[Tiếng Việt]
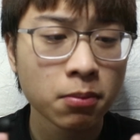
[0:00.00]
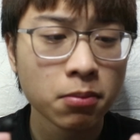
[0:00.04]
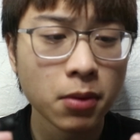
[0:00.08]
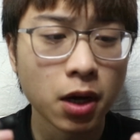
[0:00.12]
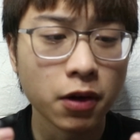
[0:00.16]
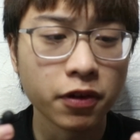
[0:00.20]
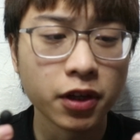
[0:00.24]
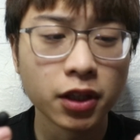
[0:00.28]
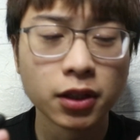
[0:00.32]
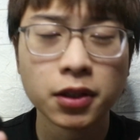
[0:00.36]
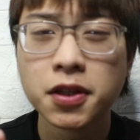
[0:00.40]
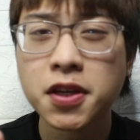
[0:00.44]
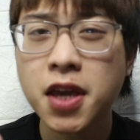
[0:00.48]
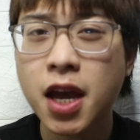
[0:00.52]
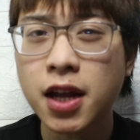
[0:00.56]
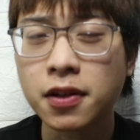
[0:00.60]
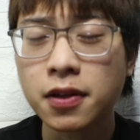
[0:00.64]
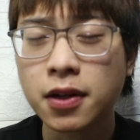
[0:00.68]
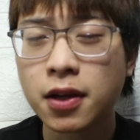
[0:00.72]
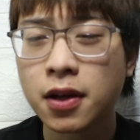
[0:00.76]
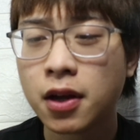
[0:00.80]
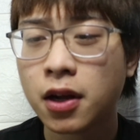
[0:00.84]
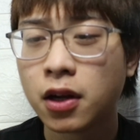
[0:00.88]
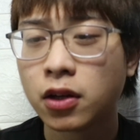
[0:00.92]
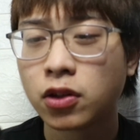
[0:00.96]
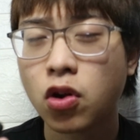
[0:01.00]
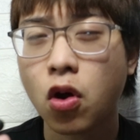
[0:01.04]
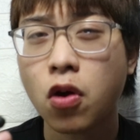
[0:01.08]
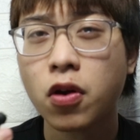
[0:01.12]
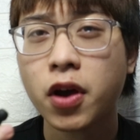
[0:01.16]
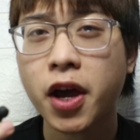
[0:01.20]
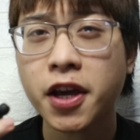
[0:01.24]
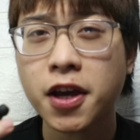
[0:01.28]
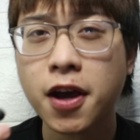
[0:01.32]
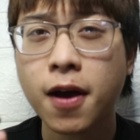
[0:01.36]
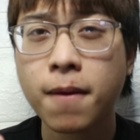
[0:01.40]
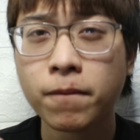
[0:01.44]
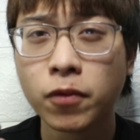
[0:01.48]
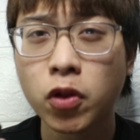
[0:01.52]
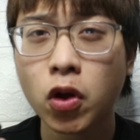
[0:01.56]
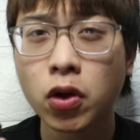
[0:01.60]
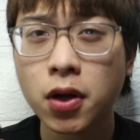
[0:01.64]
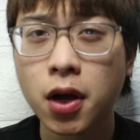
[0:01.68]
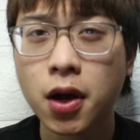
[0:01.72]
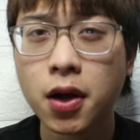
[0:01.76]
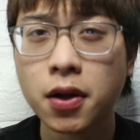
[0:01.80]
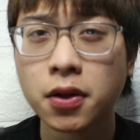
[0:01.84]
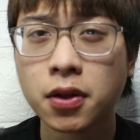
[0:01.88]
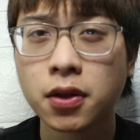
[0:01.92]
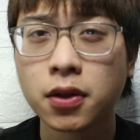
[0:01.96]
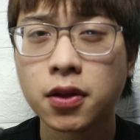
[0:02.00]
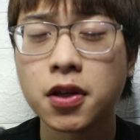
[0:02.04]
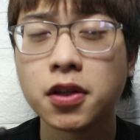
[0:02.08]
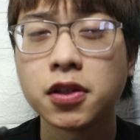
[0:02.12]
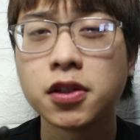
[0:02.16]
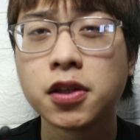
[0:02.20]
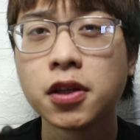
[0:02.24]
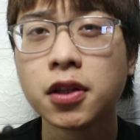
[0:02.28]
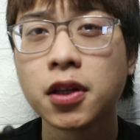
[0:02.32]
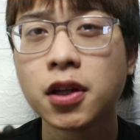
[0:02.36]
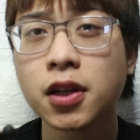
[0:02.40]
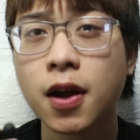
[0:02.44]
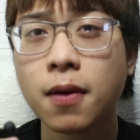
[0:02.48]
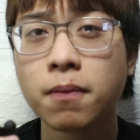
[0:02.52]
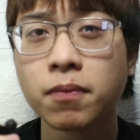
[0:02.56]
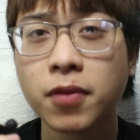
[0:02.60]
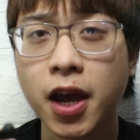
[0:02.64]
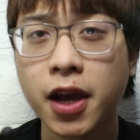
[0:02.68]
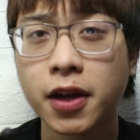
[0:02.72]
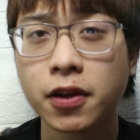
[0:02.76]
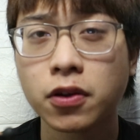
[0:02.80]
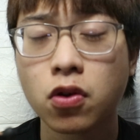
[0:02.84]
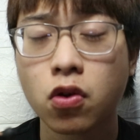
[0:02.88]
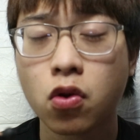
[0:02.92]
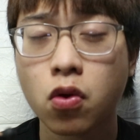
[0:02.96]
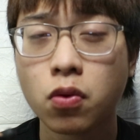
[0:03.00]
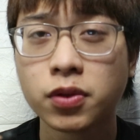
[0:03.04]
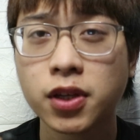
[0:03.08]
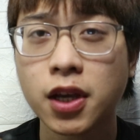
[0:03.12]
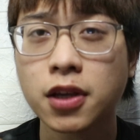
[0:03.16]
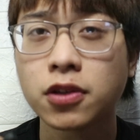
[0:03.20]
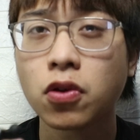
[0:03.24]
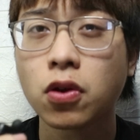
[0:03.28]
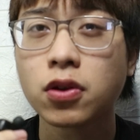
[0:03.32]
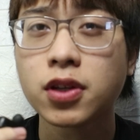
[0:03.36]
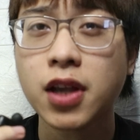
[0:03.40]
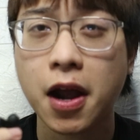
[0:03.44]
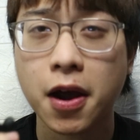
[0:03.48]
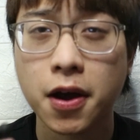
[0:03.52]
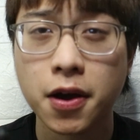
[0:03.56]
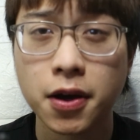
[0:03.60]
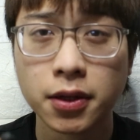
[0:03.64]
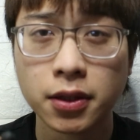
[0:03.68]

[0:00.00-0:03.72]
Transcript: bởi vì thứ nhất nó cách âm tốt hơn thì chi tiết âm thanh nó cũng sẽ rõ ràng